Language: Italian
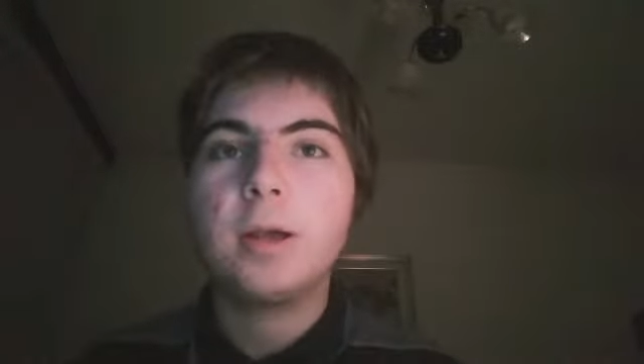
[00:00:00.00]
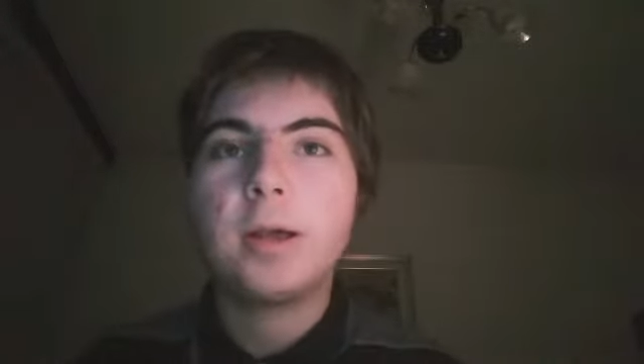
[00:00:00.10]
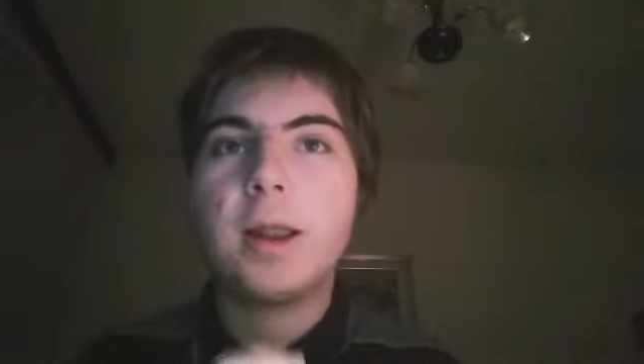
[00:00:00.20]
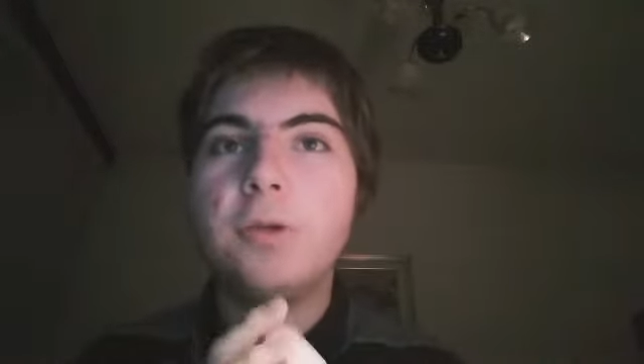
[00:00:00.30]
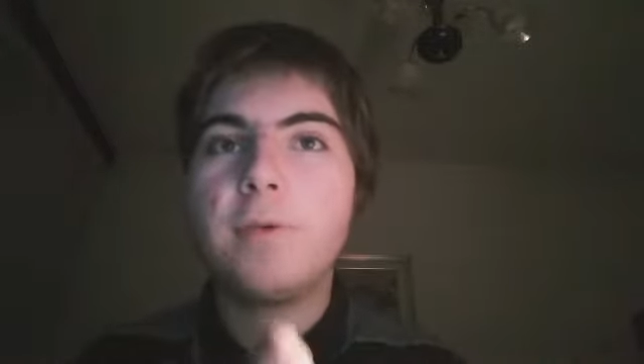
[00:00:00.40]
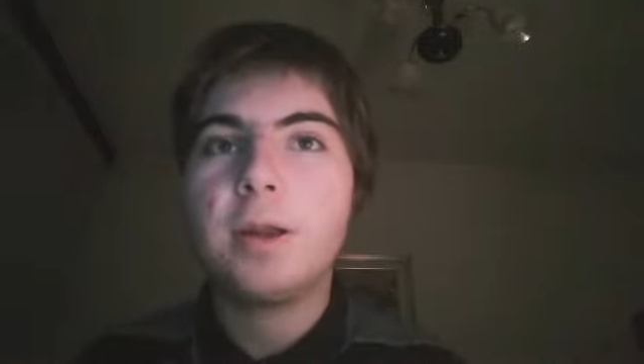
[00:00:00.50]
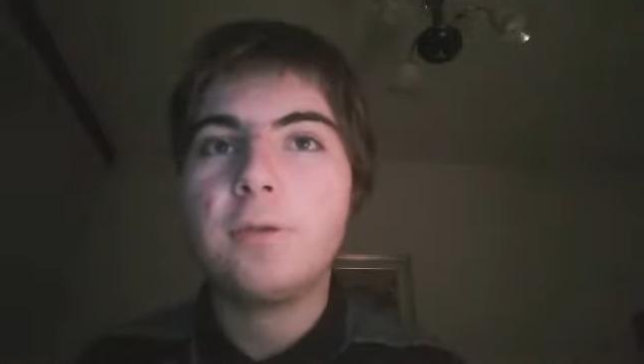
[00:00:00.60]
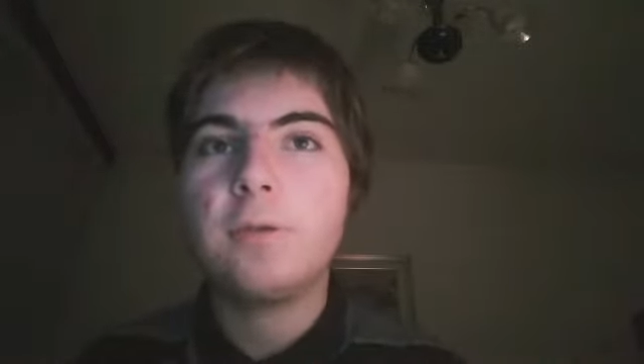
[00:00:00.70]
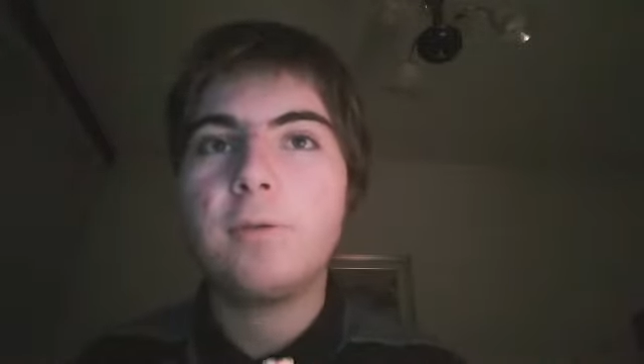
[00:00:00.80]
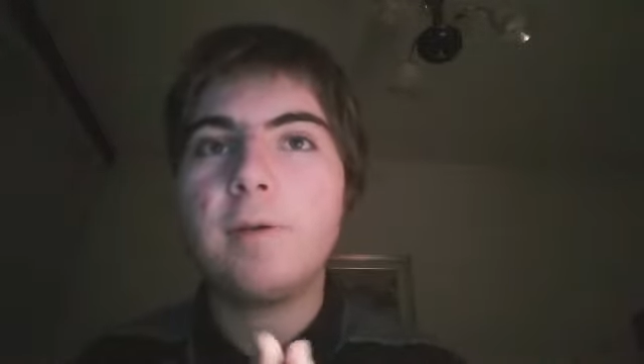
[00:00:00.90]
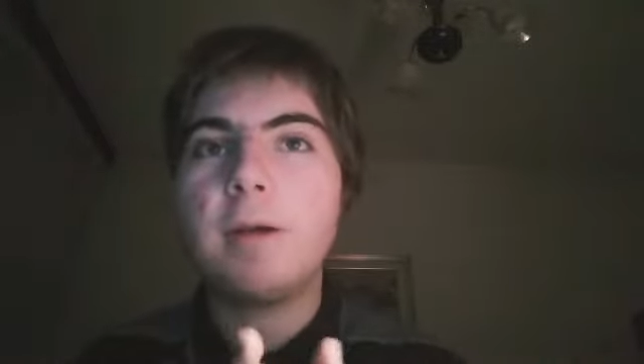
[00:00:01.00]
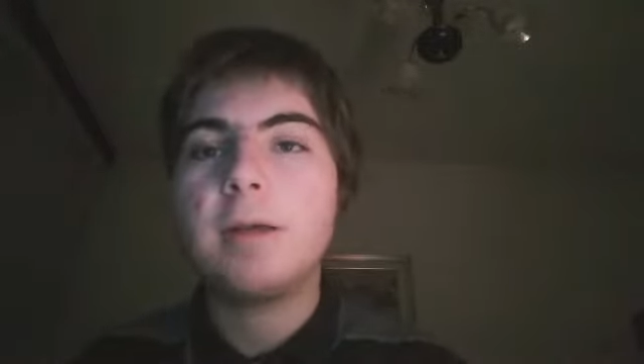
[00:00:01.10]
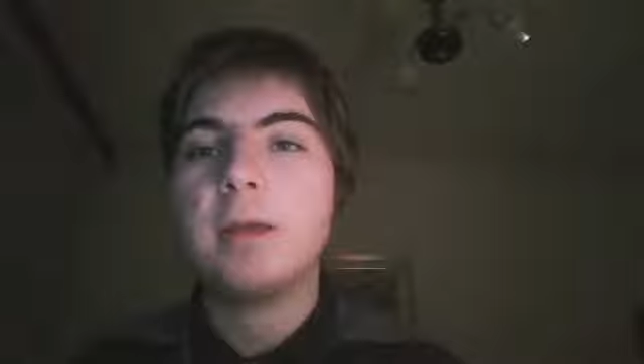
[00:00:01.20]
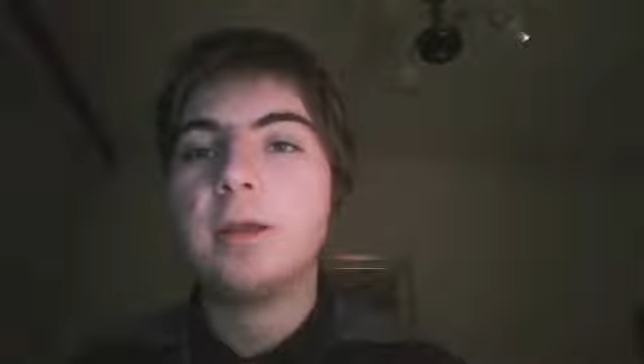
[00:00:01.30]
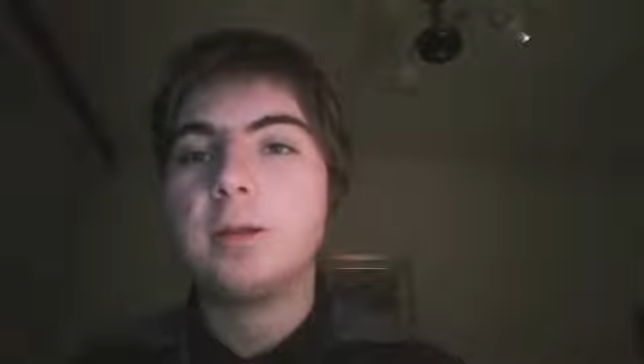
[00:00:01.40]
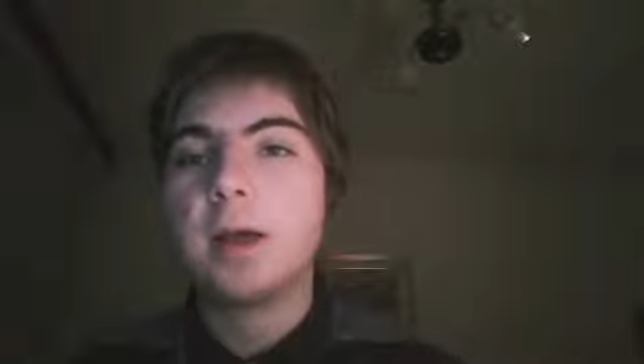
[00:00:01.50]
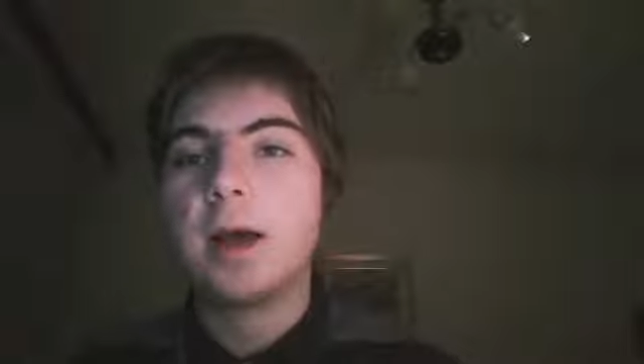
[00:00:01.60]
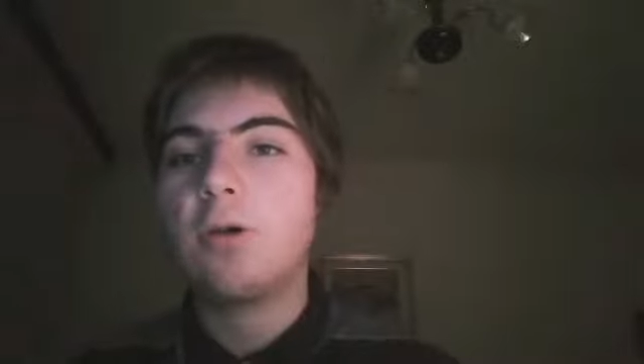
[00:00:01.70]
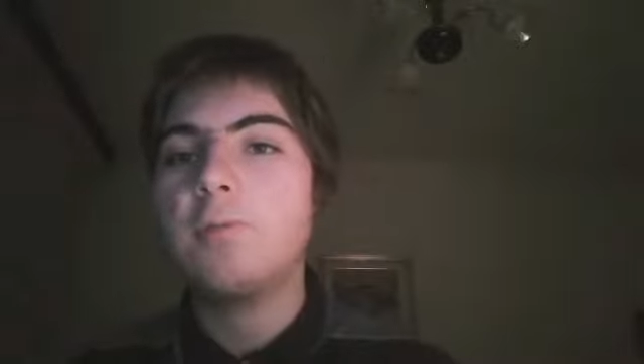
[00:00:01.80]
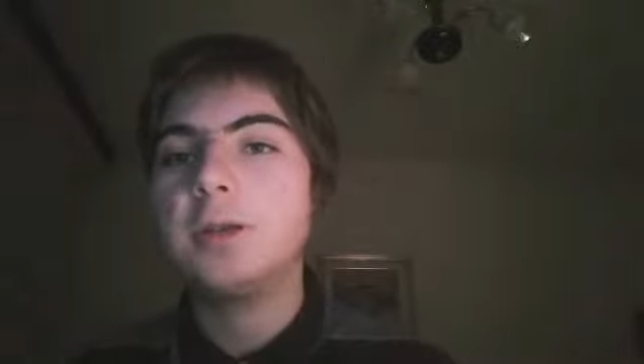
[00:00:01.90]
che la Juventus doveva, eh, cioè,
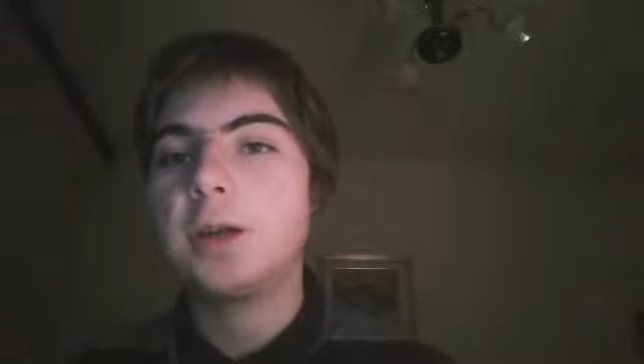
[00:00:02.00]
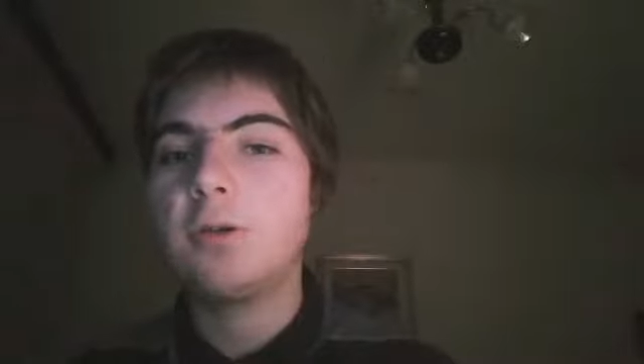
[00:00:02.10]
ha cominciato